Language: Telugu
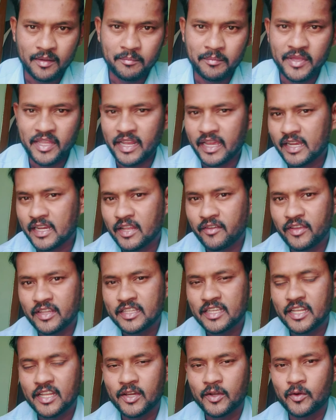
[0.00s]
మీరు ఎక్కడ
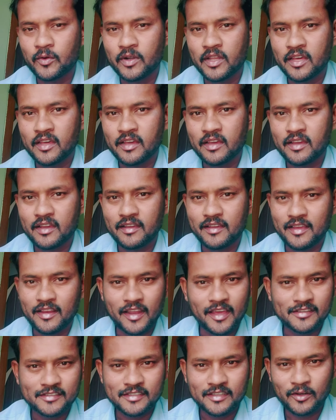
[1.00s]
వెతికినా కూడా
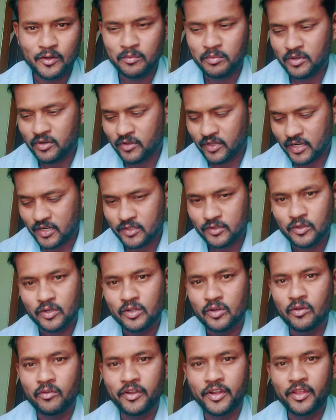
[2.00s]
క్లాసుల రూపంలో ఎక్కడ
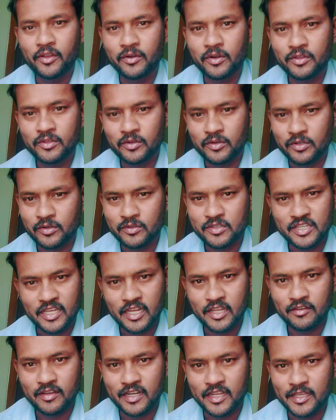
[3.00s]
దొరకవు వీడియోలు కూడా దొరకవు
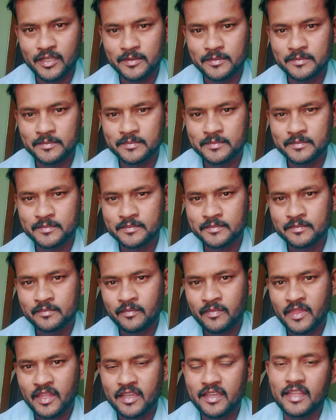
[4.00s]
చాలా వరకు
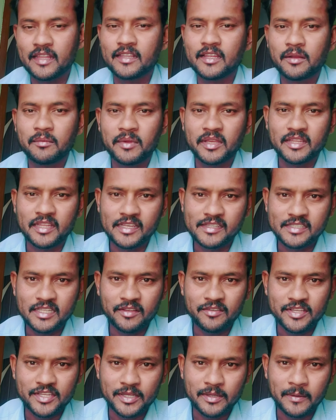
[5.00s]
ఇది అందరికీ మీకు తెలిసిన
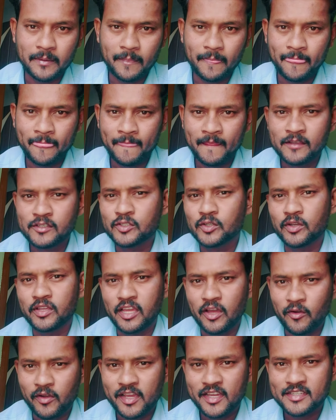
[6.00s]
విషయం సో ఈ
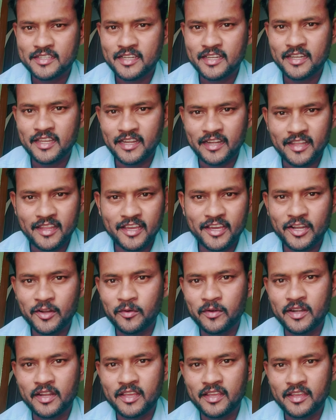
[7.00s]
అవకాశాన్ని ఇంటి దగ్గర
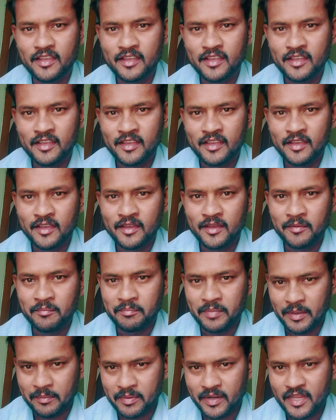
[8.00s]
ఉండి
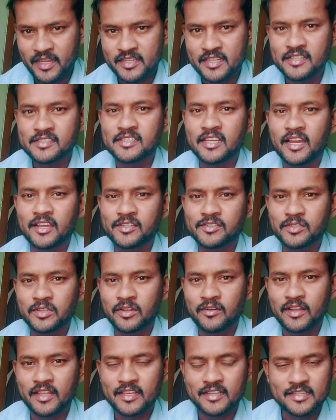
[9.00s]
ప్రిపరేషన్ సాగిస్తున్న
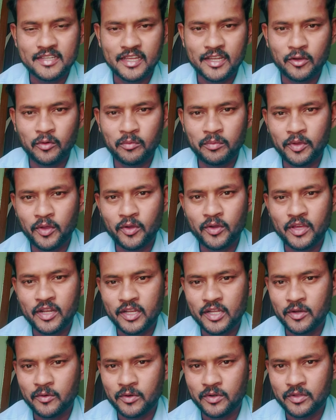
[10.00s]
వాళ్ళకి చాలా
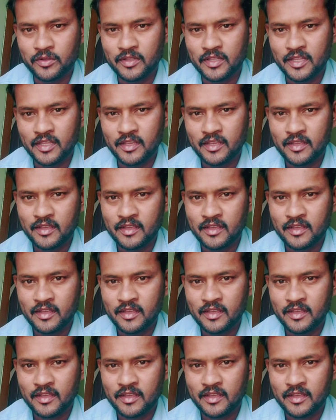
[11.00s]
ఉపయోగకరంగా ఉంటుంది